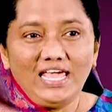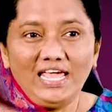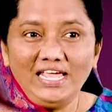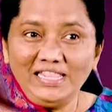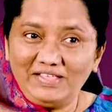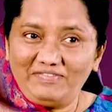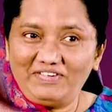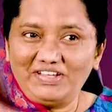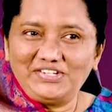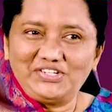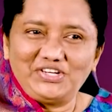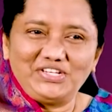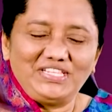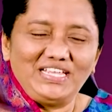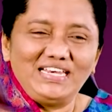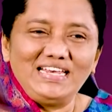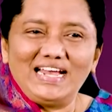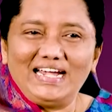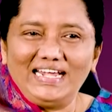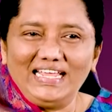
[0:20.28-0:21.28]
இந்த
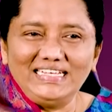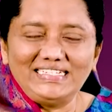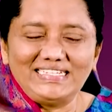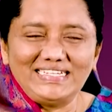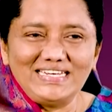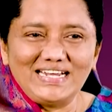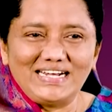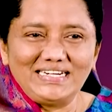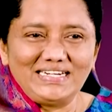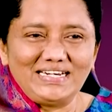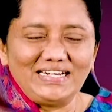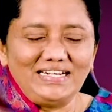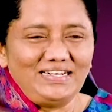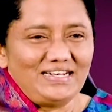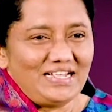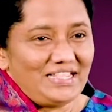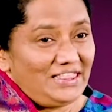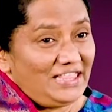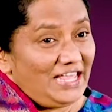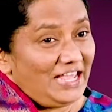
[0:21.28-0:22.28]
வருஷத்தின் கடைசி நாட்கள்
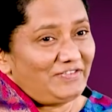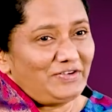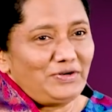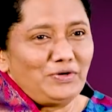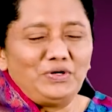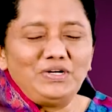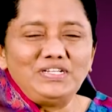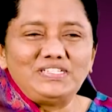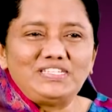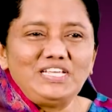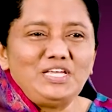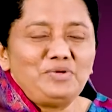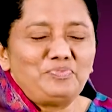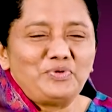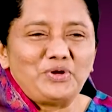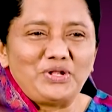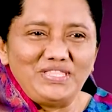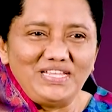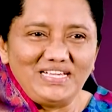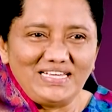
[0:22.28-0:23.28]
தேவனோடு
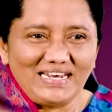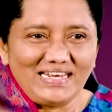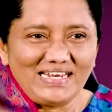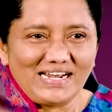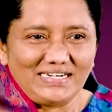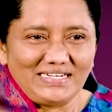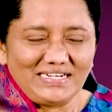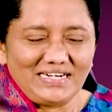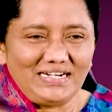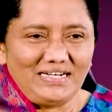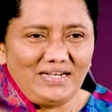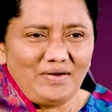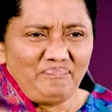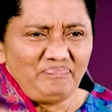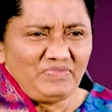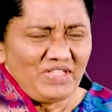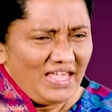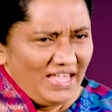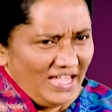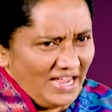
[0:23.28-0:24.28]
சீர்பொருந்துகிற நாட்கள்
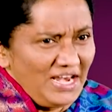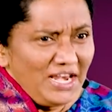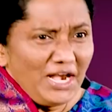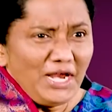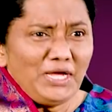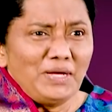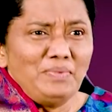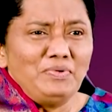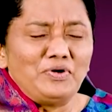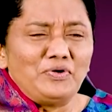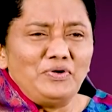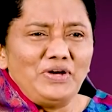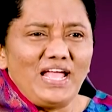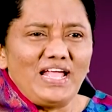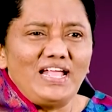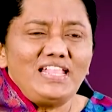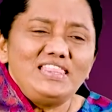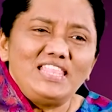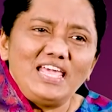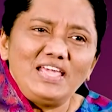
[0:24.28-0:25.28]
இன்றைக்கும் கூட
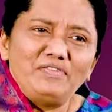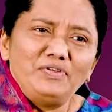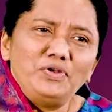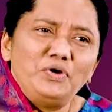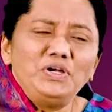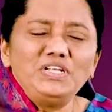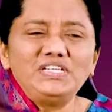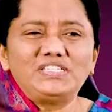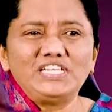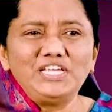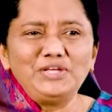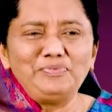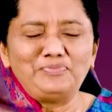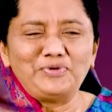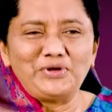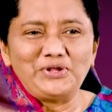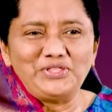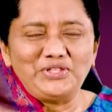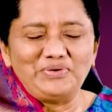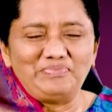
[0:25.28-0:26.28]
தேவனோடு
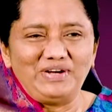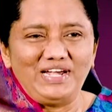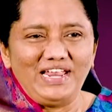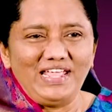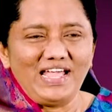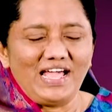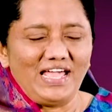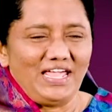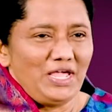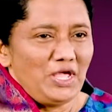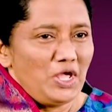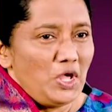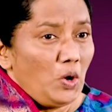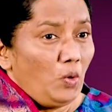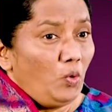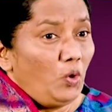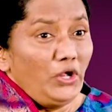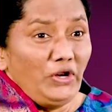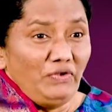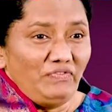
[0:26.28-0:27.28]
சீர்பொருந்தும்படியாய்
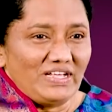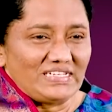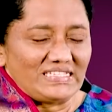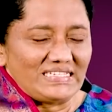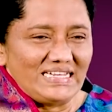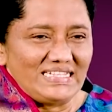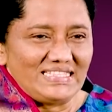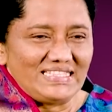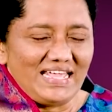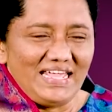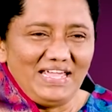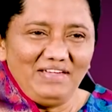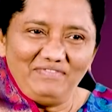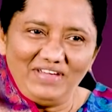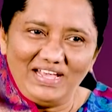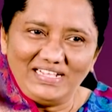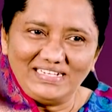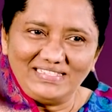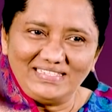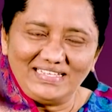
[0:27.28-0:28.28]
ஒரு வசனத்தை
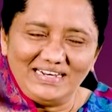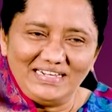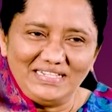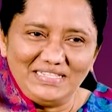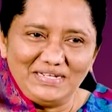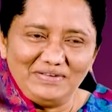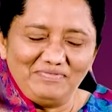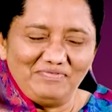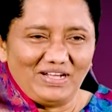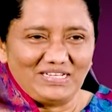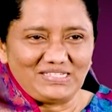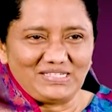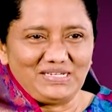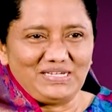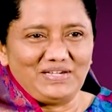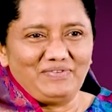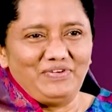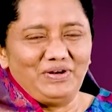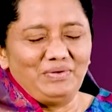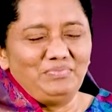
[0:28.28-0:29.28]
வேதத்திலிருந்து
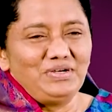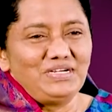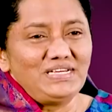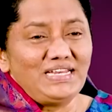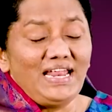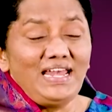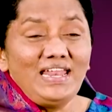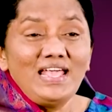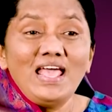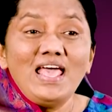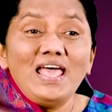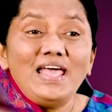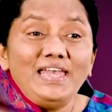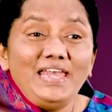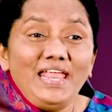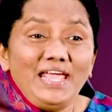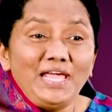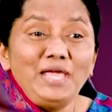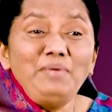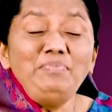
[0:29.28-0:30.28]
வாசிக்க விரும்புகிறேன்
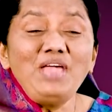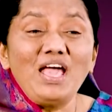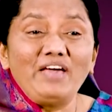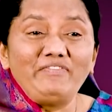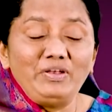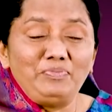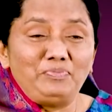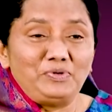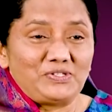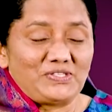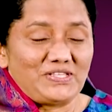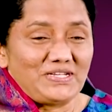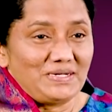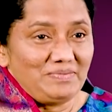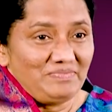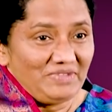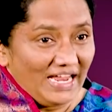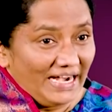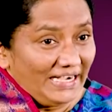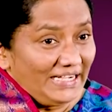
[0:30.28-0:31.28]
நெகேமியாவின்
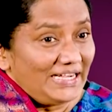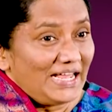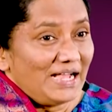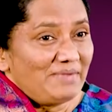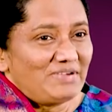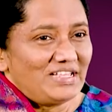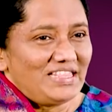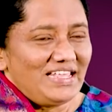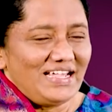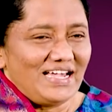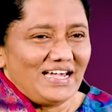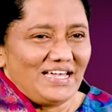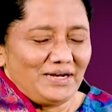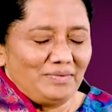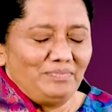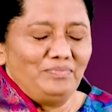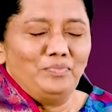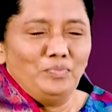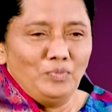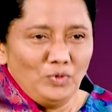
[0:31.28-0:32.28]
புஸ்தகம் எட்டாம்
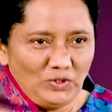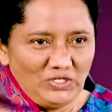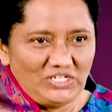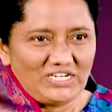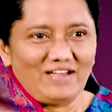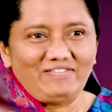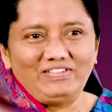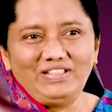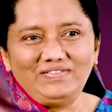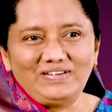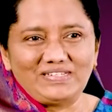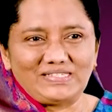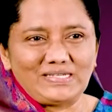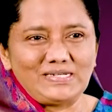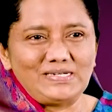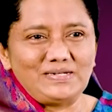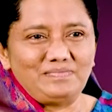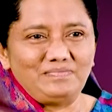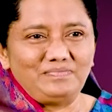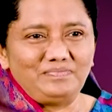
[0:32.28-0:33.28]
அதிகாரம் மூன்றாவது
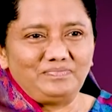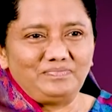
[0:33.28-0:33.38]
வசனம்